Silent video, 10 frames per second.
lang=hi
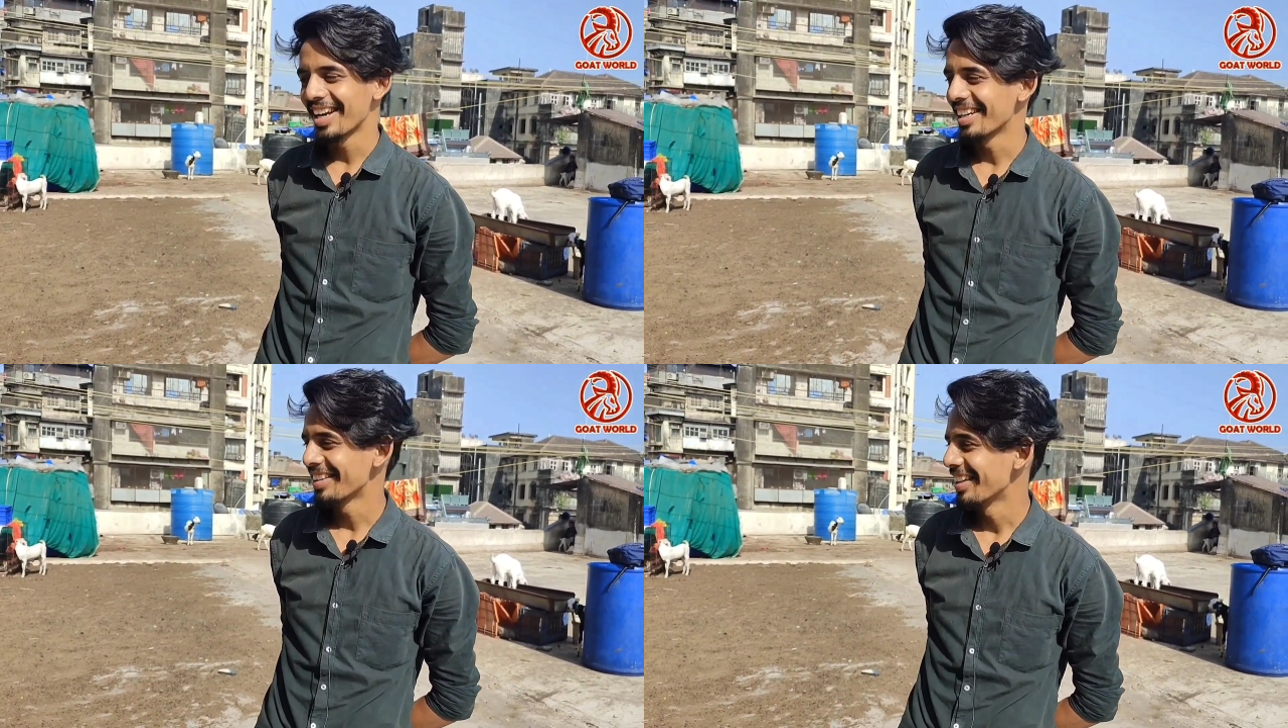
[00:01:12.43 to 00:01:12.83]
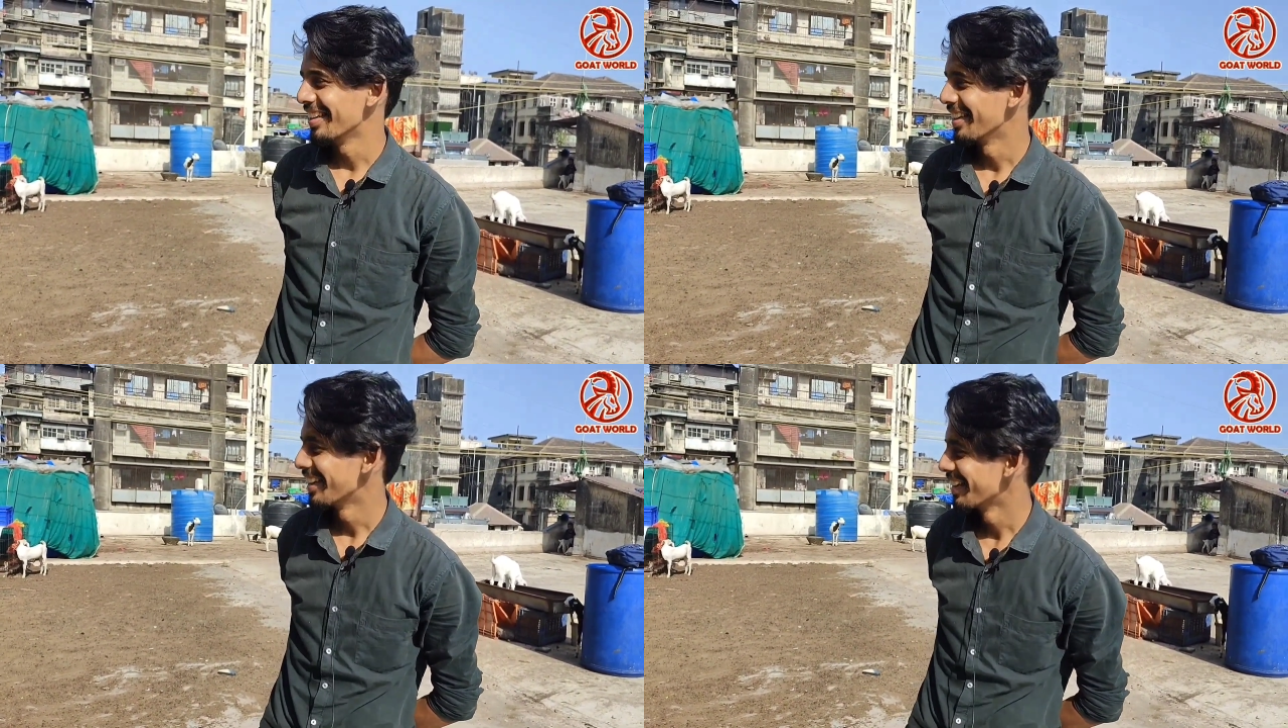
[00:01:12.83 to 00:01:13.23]
ताकत
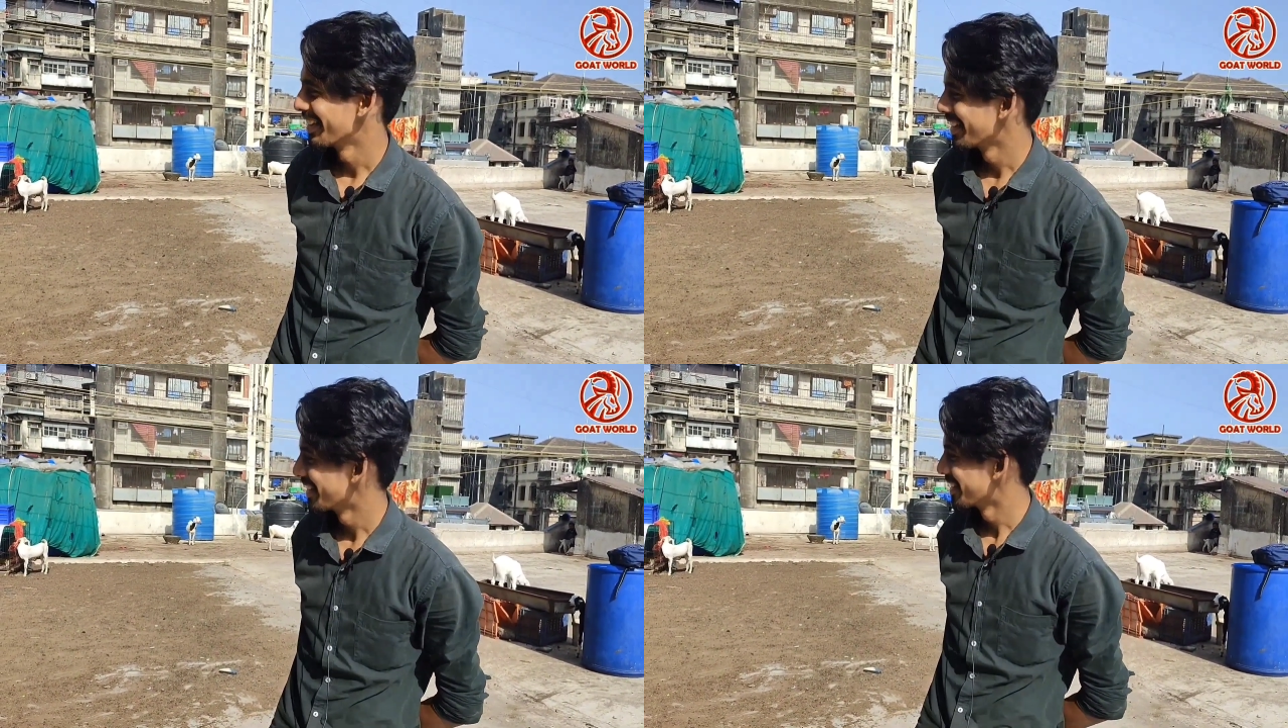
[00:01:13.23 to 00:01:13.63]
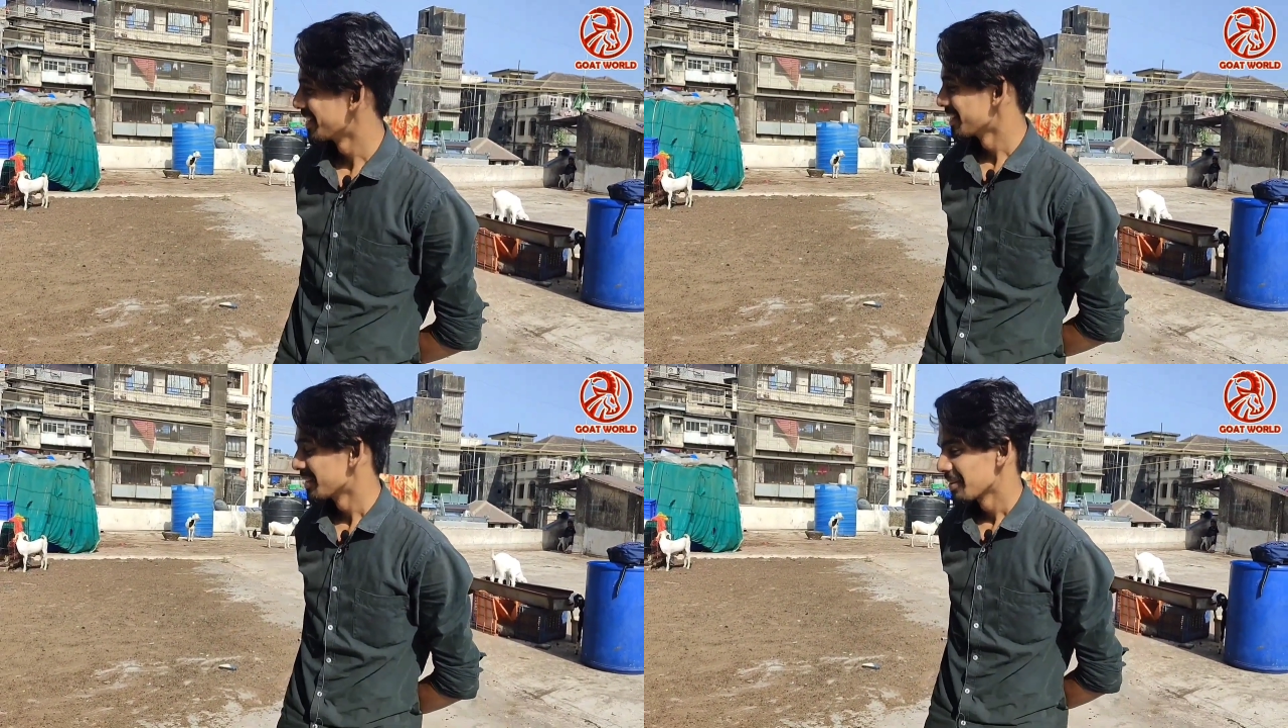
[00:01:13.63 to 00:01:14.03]
नहीं है अच्छा
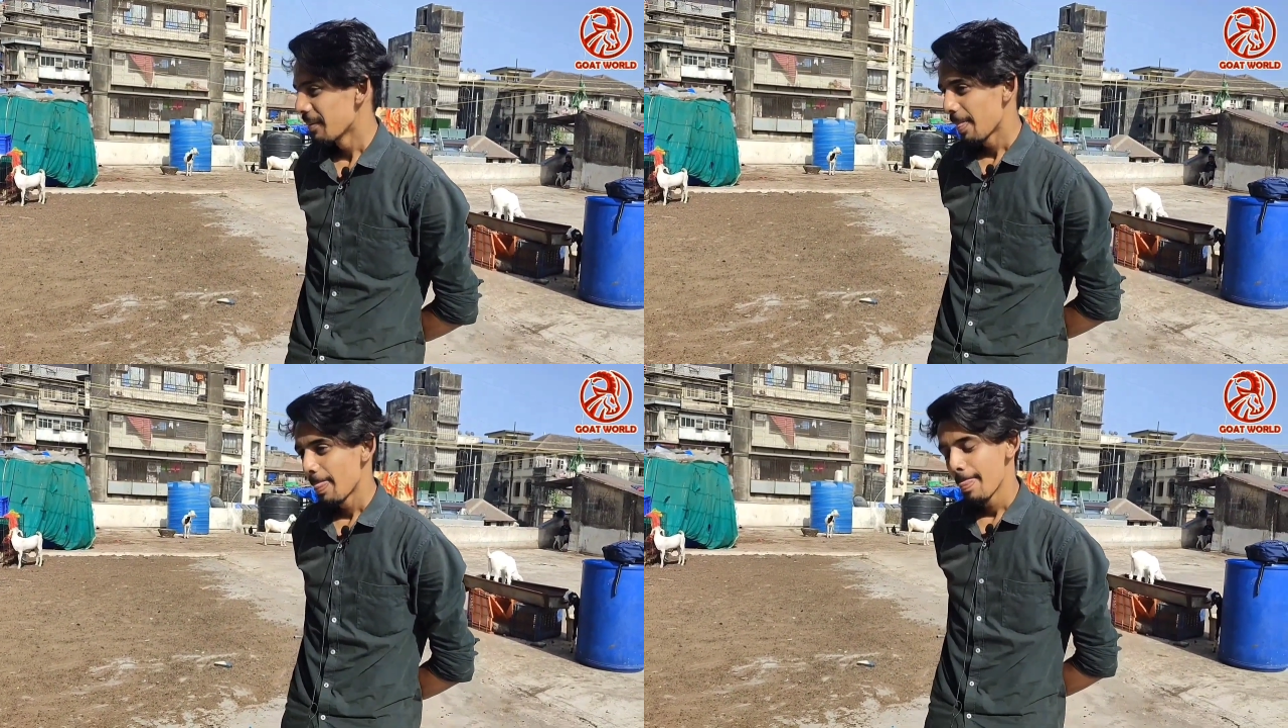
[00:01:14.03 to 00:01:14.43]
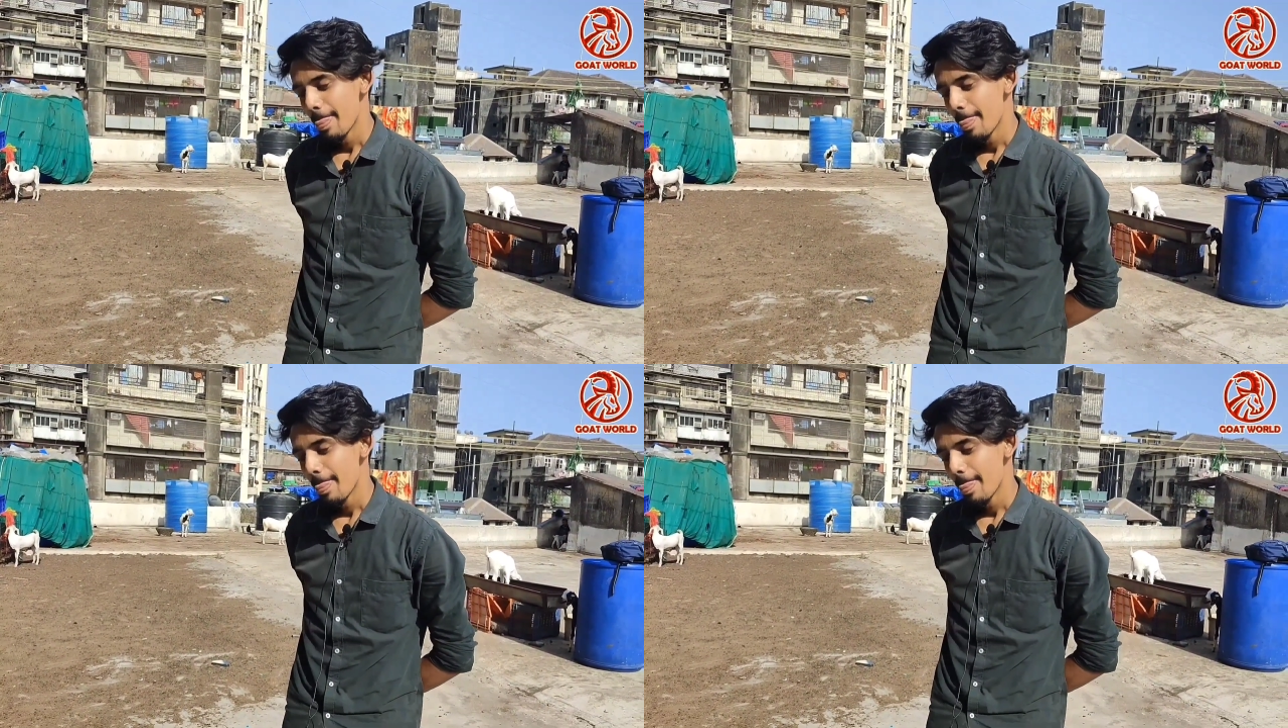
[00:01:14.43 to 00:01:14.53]
इसमें एक चीज़ अच्छी